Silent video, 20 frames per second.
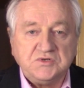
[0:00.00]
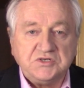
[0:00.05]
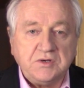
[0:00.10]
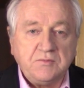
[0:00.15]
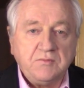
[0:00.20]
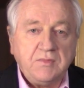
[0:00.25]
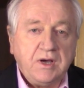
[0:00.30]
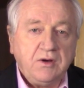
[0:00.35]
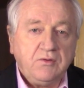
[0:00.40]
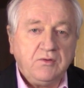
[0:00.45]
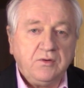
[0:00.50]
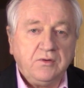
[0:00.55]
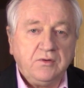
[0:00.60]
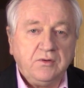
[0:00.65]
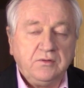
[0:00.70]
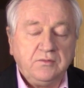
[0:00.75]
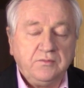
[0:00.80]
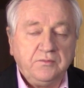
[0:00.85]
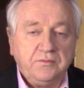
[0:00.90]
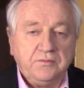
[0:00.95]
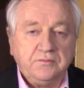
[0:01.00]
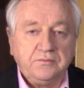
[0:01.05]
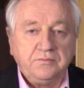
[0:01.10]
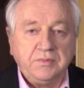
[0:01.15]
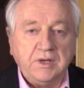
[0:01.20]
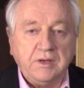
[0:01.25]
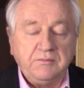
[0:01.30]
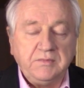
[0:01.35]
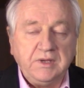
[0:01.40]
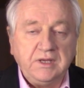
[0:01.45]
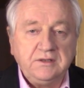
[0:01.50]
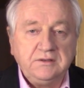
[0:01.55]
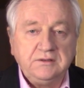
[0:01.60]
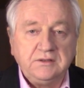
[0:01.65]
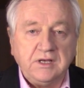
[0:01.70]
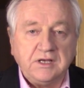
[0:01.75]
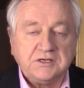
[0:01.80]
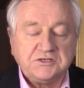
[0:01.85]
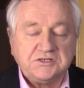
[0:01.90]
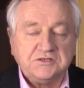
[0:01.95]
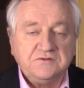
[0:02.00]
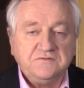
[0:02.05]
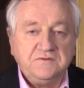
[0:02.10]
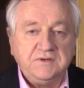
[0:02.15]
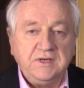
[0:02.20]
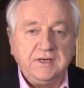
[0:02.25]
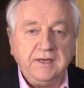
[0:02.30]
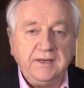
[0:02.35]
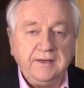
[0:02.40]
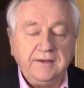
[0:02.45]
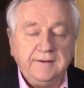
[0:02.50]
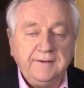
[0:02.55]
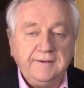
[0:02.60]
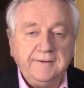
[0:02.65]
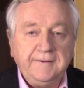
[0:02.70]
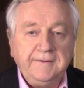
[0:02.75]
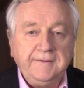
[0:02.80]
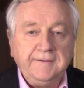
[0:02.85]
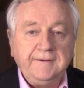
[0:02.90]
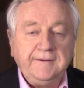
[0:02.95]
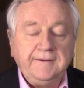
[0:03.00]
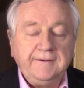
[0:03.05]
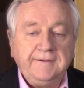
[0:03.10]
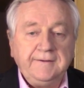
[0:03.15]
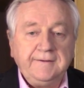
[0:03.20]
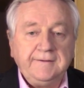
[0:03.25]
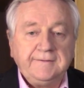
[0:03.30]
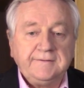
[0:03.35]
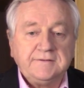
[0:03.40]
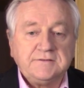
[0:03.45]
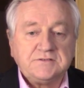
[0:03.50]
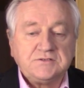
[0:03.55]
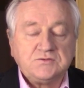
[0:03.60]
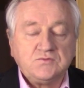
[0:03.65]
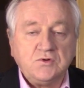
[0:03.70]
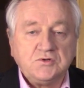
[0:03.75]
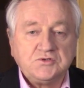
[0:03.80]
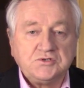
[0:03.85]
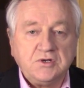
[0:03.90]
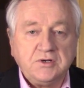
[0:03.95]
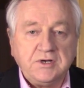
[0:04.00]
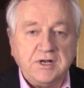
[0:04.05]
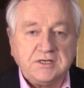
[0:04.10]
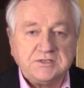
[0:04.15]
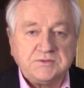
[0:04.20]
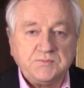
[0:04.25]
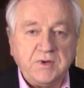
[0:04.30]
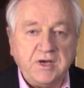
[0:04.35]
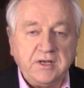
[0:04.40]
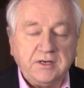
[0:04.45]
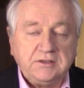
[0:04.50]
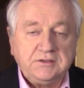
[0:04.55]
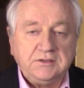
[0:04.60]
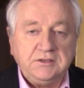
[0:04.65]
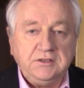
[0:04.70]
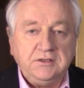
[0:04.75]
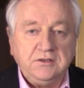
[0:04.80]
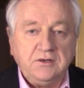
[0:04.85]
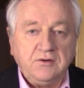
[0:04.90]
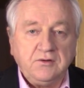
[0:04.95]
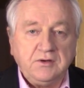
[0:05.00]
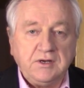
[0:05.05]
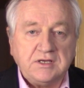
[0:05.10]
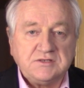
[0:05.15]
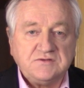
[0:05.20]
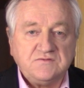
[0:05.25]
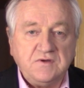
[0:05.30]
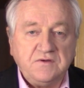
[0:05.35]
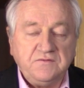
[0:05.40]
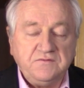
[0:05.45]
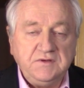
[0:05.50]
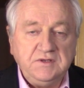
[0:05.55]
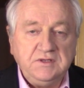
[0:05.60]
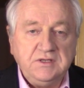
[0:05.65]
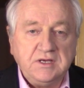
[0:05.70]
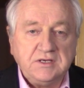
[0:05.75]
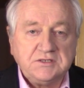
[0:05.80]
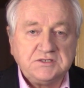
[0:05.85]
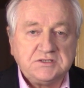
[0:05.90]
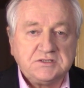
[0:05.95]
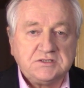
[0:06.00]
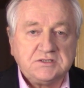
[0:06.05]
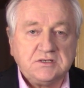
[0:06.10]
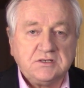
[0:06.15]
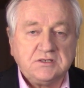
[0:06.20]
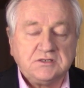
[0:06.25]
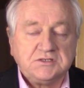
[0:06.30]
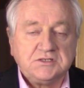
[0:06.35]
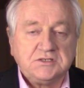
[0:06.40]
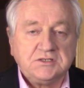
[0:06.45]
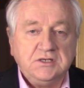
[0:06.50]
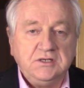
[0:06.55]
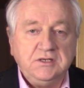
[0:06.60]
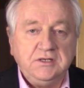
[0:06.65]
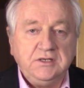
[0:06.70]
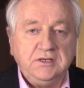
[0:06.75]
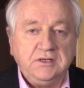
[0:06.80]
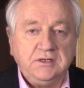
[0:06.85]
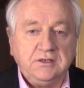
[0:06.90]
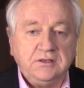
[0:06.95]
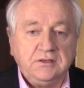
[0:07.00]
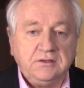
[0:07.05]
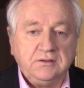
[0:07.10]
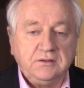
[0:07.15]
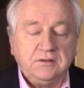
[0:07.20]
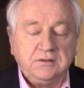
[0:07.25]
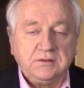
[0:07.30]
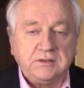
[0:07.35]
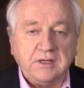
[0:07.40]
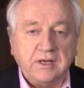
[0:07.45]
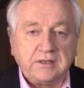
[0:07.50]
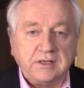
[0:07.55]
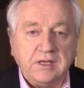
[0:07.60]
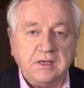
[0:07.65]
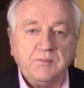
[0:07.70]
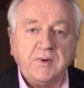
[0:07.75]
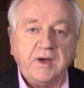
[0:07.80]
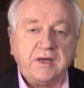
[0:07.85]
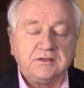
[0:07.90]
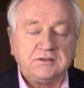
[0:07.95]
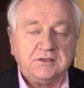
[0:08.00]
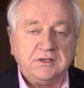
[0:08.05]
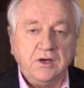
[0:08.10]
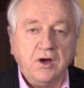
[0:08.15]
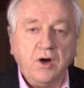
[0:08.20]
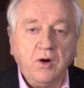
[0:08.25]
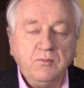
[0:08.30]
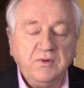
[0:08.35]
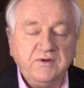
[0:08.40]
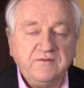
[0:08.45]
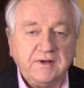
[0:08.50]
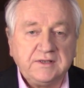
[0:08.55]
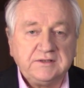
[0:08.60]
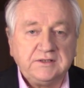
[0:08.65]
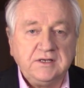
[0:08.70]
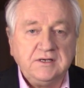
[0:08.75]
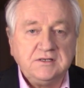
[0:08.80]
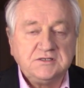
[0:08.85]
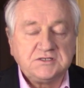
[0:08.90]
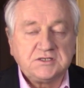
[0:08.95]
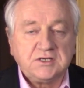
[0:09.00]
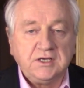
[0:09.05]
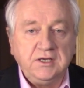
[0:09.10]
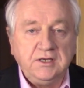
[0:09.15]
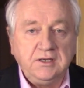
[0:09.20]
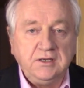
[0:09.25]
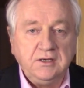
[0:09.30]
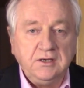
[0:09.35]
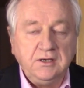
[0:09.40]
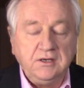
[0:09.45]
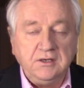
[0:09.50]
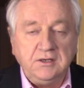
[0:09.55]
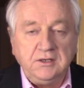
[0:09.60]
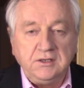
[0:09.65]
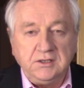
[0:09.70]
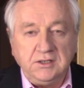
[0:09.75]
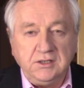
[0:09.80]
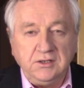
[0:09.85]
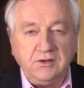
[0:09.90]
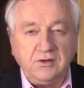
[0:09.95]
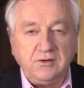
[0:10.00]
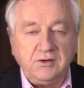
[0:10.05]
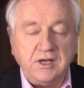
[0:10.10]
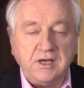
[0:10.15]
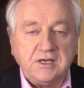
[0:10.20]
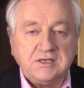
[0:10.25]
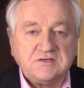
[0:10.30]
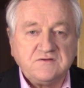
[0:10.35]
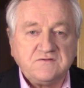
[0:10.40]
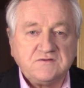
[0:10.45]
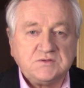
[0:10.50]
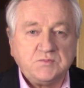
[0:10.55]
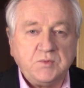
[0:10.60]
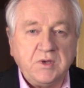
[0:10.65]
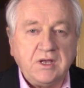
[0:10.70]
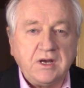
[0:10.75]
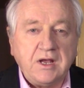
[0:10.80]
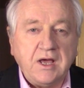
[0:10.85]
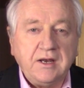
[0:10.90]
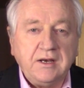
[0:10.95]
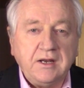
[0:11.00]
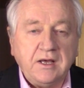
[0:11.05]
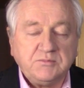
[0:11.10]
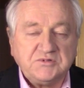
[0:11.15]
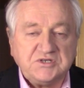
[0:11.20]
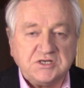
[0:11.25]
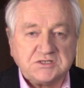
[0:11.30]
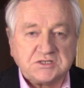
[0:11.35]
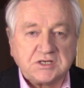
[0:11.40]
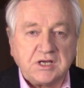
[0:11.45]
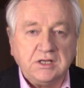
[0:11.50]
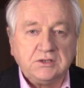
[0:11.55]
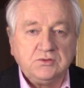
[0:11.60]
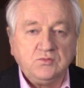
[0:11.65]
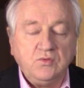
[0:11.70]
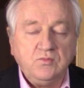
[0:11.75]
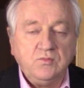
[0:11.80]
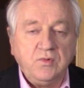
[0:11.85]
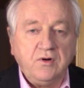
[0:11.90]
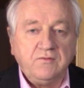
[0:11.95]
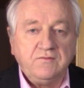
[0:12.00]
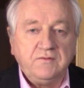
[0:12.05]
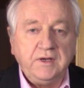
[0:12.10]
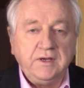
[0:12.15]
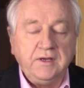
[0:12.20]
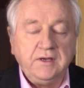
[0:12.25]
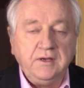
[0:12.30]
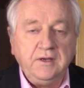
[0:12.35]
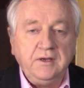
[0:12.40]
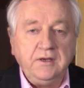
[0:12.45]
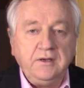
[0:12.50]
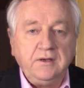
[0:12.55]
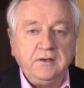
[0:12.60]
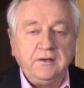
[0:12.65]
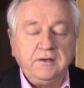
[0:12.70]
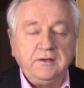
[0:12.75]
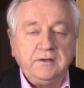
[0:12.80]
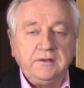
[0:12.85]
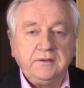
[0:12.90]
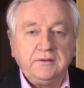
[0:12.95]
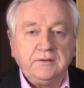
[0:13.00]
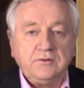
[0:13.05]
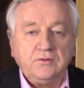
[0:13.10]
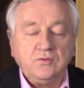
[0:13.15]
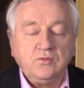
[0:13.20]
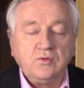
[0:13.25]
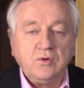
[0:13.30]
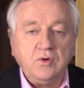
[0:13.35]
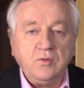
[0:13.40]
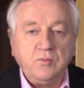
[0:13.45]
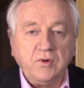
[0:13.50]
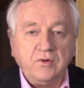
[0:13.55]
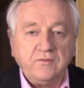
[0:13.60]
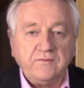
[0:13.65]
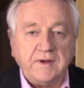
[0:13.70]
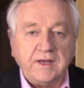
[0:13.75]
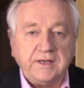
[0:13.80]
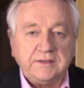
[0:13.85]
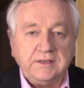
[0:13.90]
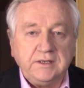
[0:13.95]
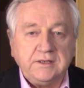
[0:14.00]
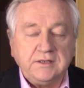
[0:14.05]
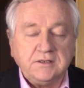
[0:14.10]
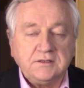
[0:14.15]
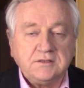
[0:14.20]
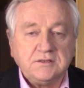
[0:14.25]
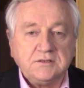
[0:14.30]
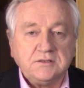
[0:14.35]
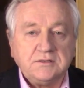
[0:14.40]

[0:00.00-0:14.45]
się mało mm, pamięta czy wie, E, złożona z partii o nazwie Fidesz, czyli e, takiej partii obywatelskiej i ona jest wspierana przez kadłubowe e, ugrupowanie